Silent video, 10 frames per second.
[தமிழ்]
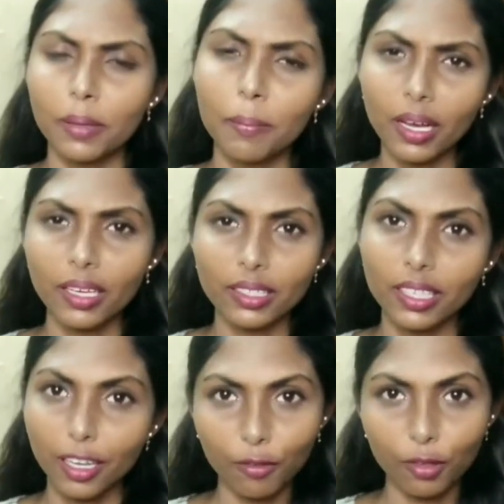பார்க்காத
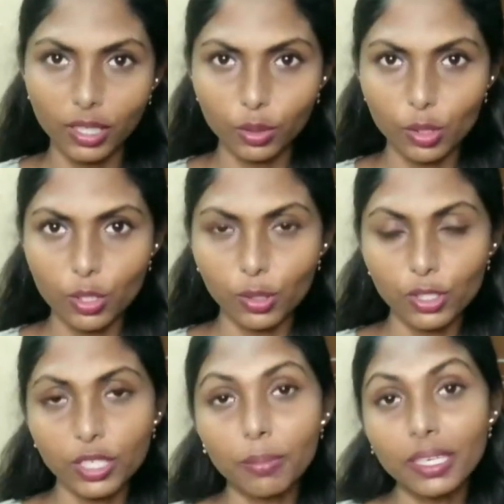அவ்வளோதான் அதோட
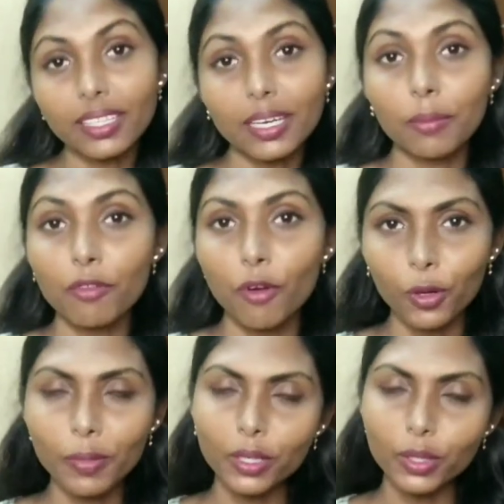சொல்யூஷன் பட் அதை நம்ம ஃபாலோ
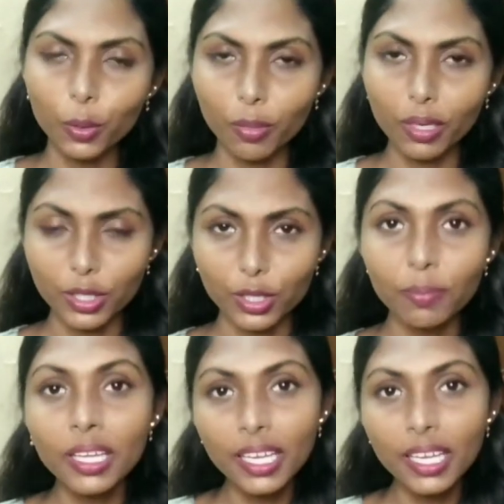பண்ணுறது ரொம்ப கஷ்டம்